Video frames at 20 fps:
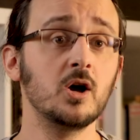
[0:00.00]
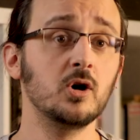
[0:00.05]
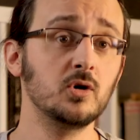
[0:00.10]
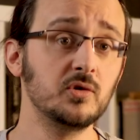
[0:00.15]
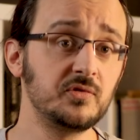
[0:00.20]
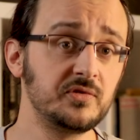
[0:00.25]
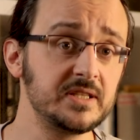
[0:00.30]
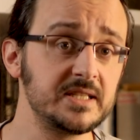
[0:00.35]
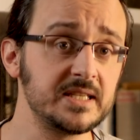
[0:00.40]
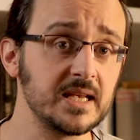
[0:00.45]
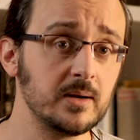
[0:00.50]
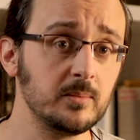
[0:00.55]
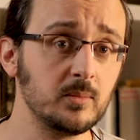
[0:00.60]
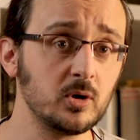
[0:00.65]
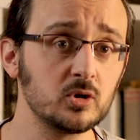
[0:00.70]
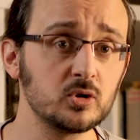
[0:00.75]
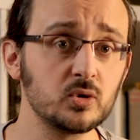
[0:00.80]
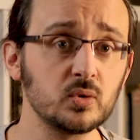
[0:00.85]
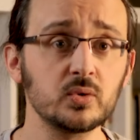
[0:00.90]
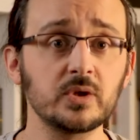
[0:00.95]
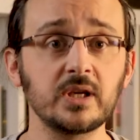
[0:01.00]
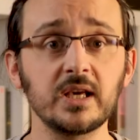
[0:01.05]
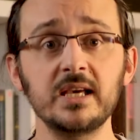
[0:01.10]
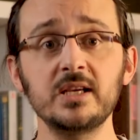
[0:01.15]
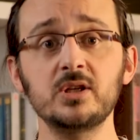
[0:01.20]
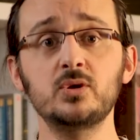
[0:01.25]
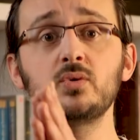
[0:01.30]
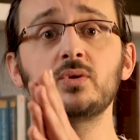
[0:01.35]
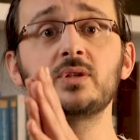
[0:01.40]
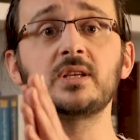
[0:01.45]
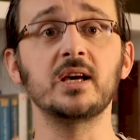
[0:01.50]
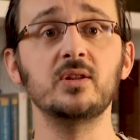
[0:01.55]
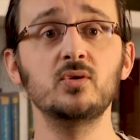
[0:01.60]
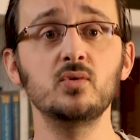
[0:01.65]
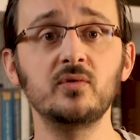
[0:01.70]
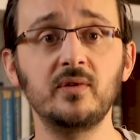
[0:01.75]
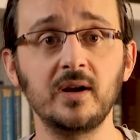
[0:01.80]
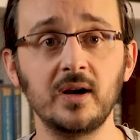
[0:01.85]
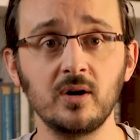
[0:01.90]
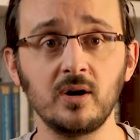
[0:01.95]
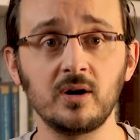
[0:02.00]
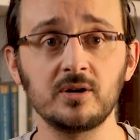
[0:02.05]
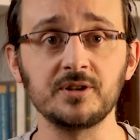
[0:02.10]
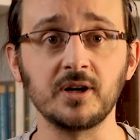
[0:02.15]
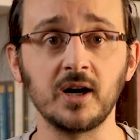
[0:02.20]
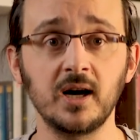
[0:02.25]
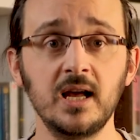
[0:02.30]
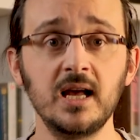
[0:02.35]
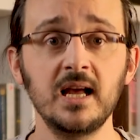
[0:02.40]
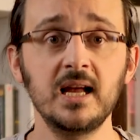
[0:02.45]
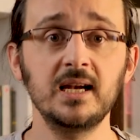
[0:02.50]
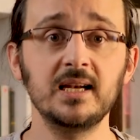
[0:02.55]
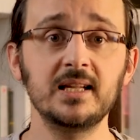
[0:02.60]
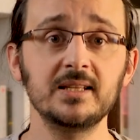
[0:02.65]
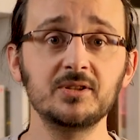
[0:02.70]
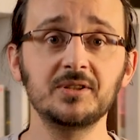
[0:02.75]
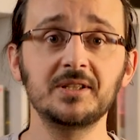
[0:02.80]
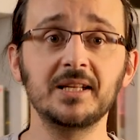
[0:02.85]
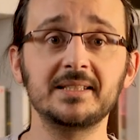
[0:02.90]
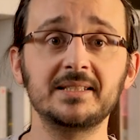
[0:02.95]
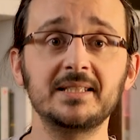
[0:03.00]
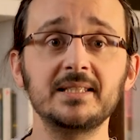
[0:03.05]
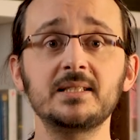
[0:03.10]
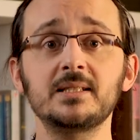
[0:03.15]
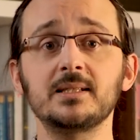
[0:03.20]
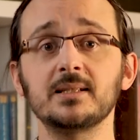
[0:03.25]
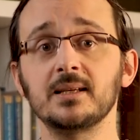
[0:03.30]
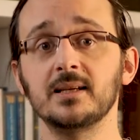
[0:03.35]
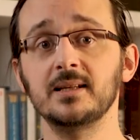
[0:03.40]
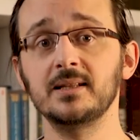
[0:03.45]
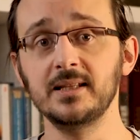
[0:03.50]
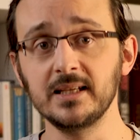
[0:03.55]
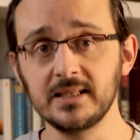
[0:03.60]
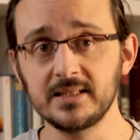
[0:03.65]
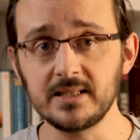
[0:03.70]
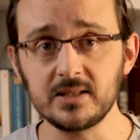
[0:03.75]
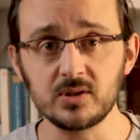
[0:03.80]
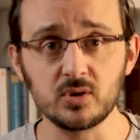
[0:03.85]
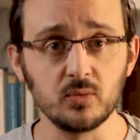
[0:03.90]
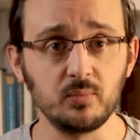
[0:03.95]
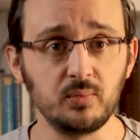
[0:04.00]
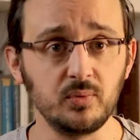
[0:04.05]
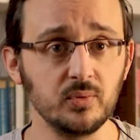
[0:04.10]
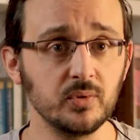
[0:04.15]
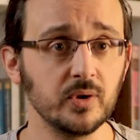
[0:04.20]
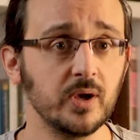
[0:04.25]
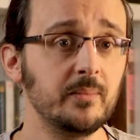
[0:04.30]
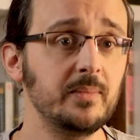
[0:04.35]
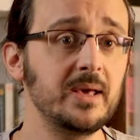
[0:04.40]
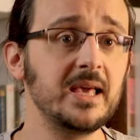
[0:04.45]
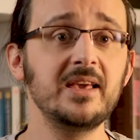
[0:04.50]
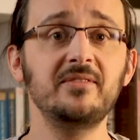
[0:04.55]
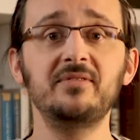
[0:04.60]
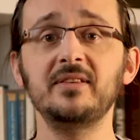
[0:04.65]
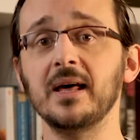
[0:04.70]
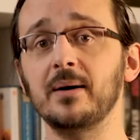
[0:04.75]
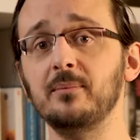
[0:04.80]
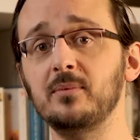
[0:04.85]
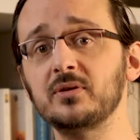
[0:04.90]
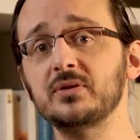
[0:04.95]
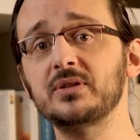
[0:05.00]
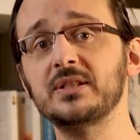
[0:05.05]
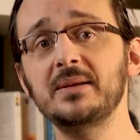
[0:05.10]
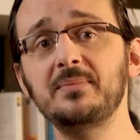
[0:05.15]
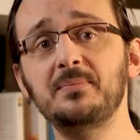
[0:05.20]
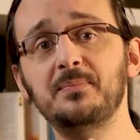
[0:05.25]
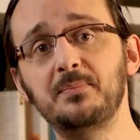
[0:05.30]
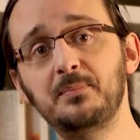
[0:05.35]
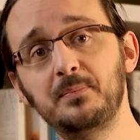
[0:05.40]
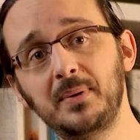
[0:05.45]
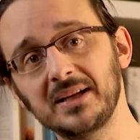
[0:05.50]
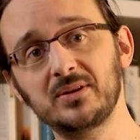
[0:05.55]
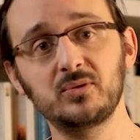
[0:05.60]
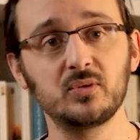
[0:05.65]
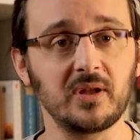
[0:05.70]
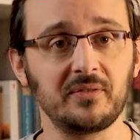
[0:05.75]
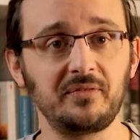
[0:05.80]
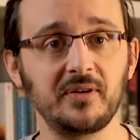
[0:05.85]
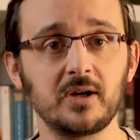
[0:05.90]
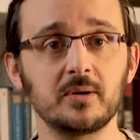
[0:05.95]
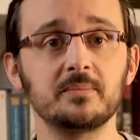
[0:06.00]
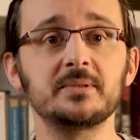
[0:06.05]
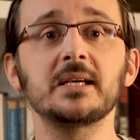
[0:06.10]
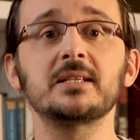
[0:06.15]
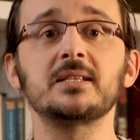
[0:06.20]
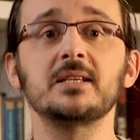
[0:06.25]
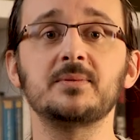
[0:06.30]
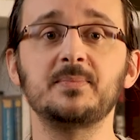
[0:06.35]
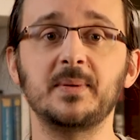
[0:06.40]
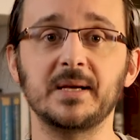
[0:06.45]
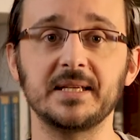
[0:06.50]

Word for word: Officiellement donc, et jusqu'à nouvel ordre, les donatistes n'existent plus. Mais évidemment, c'est pas tout à fait comme ça que ça se